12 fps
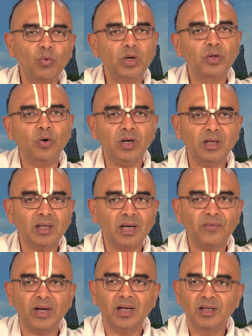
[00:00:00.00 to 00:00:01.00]
ஒளியோடு
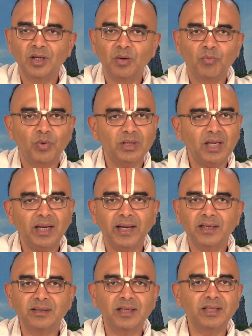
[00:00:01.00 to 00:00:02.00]
இருக்கிறவா
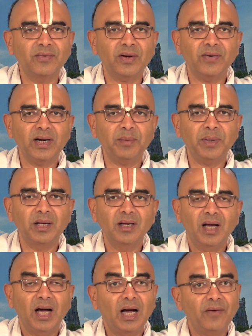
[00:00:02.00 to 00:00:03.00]
முதல்ல எழுந்திருந்து வர வேண்டாமா
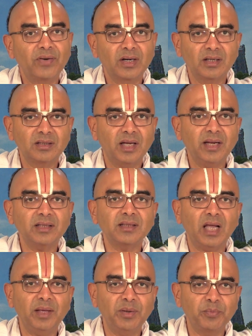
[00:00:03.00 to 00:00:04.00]
அவர்கள் தானே
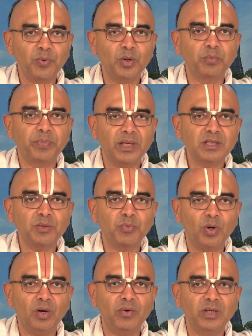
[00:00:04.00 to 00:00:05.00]
தலைமை பொறுப்பேற்று
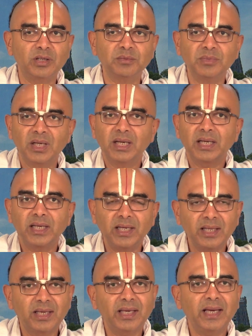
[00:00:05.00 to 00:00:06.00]
போக வேண்டும்
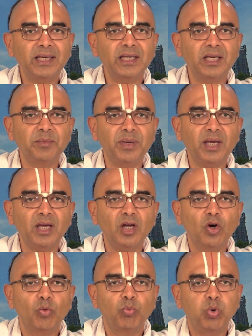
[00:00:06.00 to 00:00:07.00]
இன்னைக்கு எங்கேயுமே
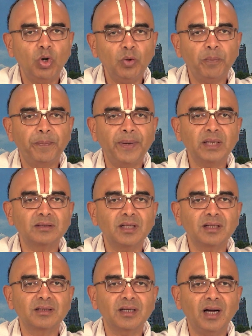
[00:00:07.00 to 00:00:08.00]

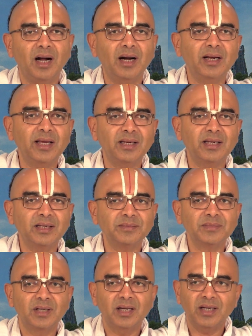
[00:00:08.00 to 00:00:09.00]
பொறுப்பேற்றுறதுக்கு ஆளே இல்லை
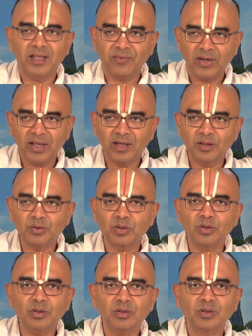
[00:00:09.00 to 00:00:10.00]
நீர் வேணால்
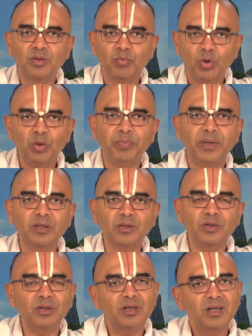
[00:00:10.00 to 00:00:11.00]
எடுத்துக்கும்
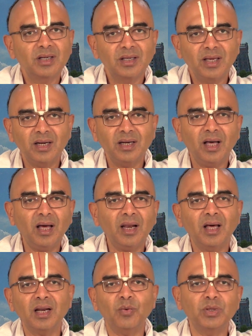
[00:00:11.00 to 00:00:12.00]
பொறுப்பெடுத்துக்கும்
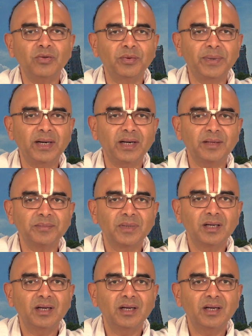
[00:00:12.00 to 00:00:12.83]
என்னால் ஆனால் உதவி பண்ணுறேன்